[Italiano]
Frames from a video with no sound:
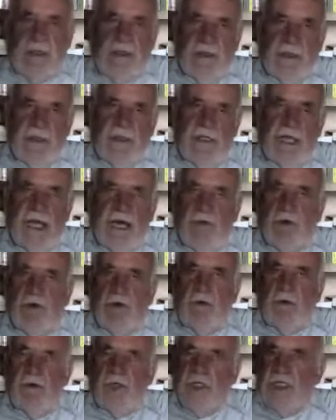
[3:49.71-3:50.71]

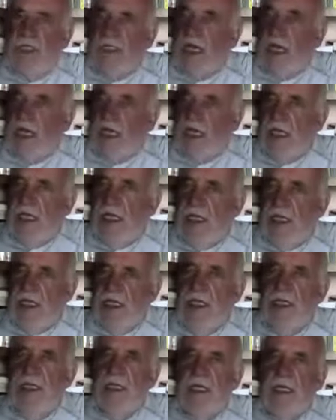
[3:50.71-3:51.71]
andavo a visitare
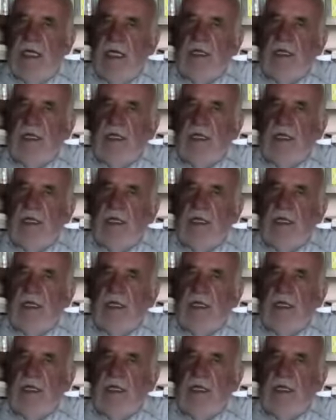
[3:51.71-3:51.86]
le,